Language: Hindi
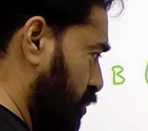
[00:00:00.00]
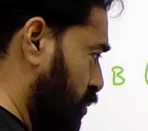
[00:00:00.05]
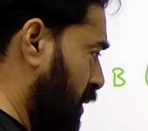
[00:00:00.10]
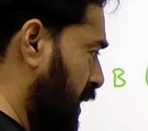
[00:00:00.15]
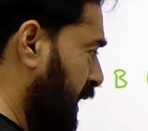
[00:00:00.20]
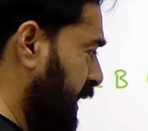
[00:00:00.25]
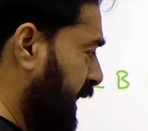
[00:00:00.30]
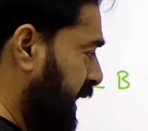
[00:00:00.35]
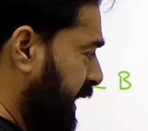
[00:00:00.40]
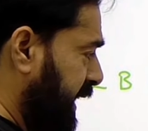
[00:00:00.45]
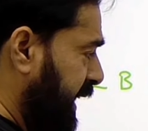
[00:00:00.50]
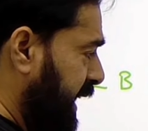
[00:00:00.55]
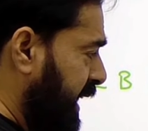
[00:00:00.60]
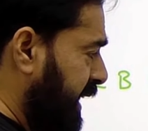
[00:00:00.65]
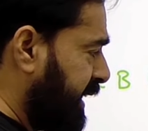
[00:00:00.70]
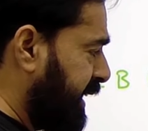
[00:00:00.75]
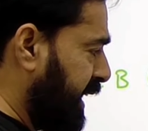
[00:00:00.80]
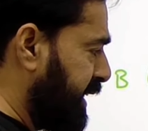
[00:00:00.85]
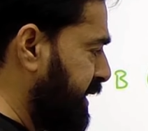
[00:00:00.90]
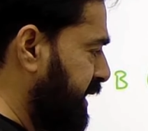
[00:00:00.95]
तो अगर
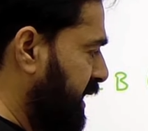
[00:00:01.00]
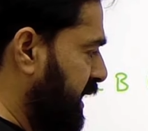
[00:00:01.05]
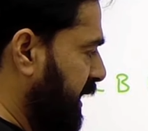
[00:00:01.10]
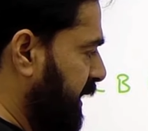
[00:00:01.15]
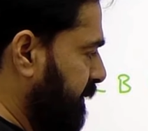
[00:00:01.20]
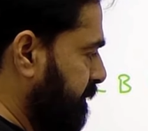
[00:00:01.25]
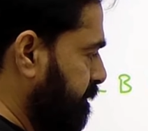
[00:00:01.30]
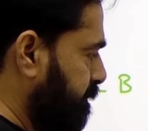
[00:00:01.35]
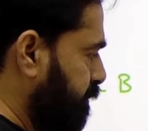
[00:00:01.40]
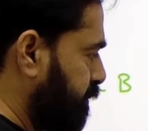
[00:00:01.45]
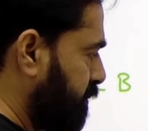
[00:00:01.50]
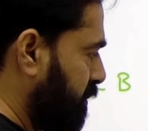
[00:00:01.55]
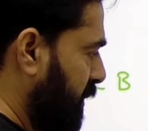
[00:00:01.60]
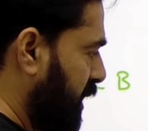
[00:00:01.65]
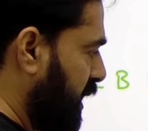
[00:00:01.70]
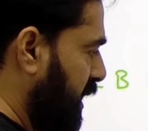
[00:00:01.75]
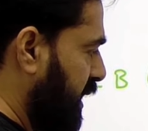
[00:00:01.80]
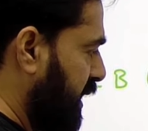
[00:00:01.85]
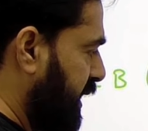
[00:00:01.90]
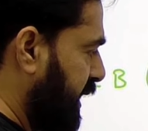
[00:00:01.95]
एक कैंडल है
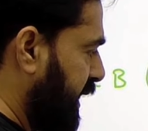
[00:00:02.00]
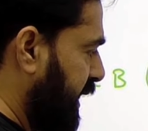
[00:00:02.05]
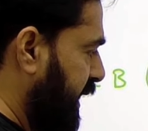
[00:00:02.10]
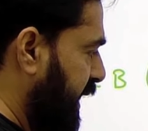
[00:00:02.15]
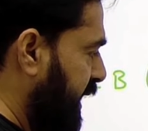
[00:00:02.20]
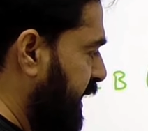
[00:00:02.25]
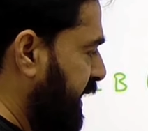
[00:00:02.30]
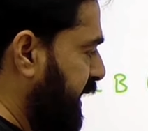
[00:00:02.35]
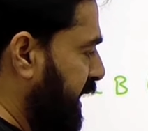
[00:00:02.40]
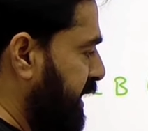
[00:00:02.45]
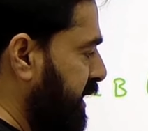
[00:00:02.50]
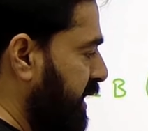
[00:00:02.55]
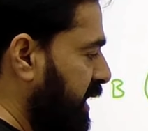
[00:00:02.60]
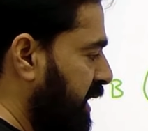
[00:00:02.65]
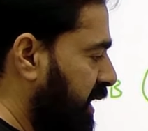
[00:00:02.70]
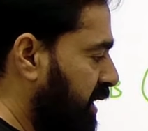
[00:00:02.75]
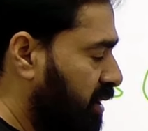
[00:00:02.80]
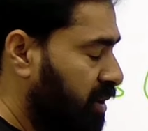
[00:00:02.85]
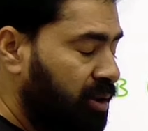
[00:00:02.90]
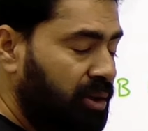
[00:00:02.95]
अगर एक
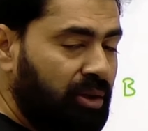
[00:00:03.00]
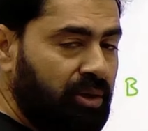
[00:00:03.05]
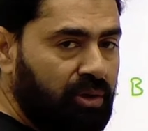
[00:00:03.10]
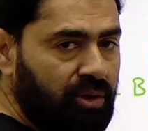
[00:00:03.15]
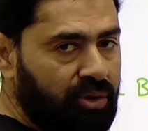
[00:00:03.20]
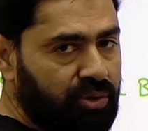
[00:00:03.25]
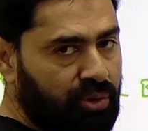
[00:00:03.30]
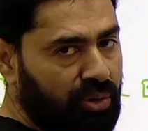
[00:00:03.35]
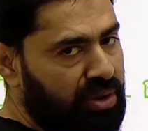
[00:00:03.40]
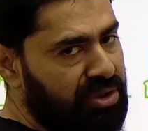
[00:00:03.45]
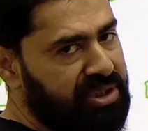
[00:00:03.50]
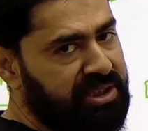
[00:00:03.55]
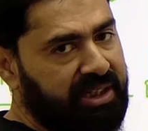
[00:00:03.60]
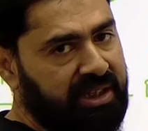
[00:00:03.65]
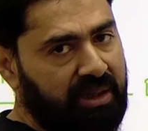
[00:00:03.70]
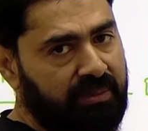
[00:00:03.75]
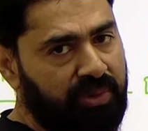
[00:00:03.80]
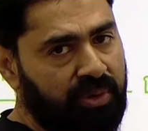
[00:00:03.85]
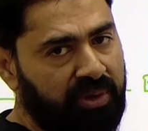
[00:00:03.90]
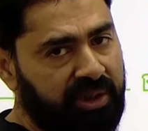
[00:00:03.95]
कैंडल है तो
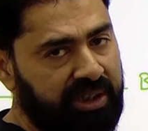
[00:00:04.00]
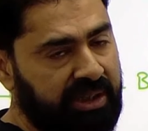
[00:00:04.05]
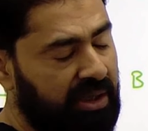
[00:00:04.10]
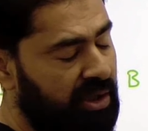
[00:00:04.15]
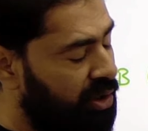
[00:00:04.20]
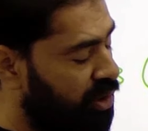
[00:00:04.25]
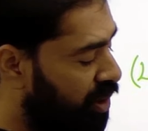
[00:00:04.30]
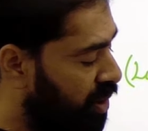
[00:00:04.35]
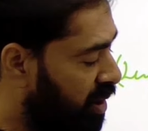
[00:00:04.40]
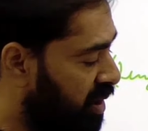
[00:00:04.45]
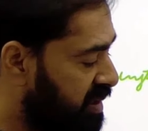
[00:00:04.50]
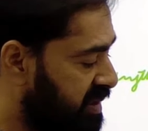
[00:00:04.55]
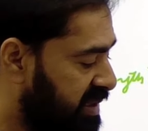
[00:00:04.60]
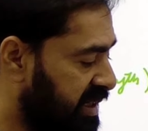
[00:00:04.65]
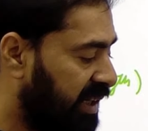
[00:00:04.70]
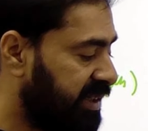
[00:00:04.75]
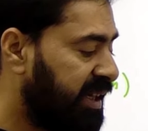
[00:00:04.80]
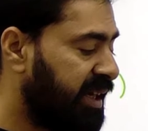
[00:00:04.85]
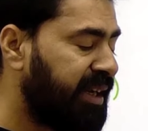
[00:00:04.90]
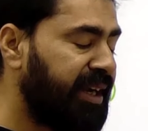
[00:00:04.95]
रोशनी कम होगी और
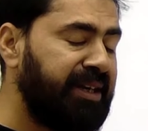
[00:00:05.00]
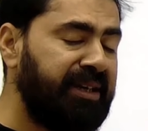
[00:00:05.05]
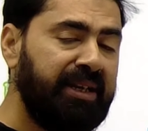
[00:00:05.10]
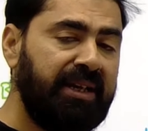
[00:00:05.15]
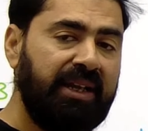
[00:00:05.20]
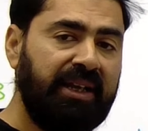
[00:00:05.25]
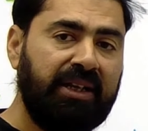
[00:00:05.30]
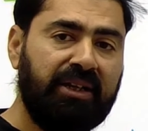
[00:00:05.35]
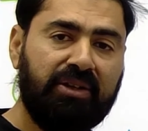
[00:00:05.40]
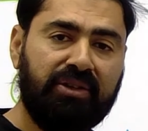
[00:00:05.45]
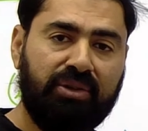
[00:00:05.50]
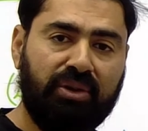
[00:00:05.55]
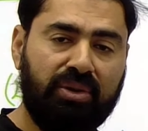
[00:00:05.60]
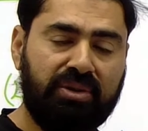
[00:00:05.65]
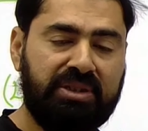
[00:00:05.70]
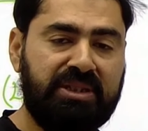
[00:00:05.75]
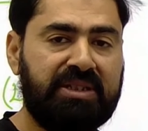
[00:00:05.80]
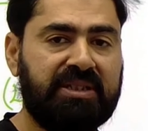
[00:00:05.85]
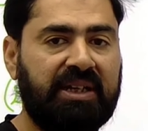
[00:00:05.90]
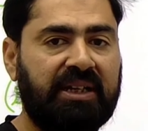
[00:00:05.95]
ज्यादा कैंडल है तो
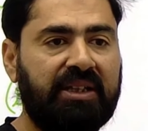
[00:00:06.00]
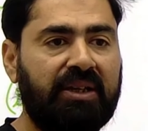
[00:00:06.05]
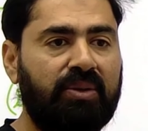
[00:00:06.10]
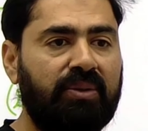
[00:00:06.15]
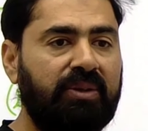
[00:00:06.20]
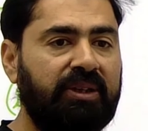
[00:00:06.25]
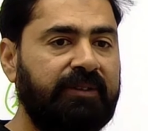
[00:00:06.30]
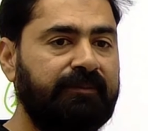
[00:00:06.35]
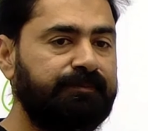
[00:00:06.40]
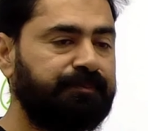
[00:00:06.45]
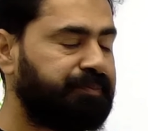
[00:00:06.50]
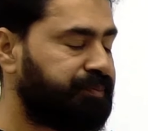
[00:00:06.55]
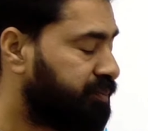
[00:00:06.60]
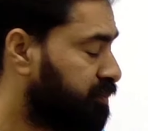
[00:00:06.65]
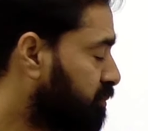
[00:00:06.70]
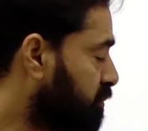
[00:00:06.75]
रोशनी ज्यादा होगी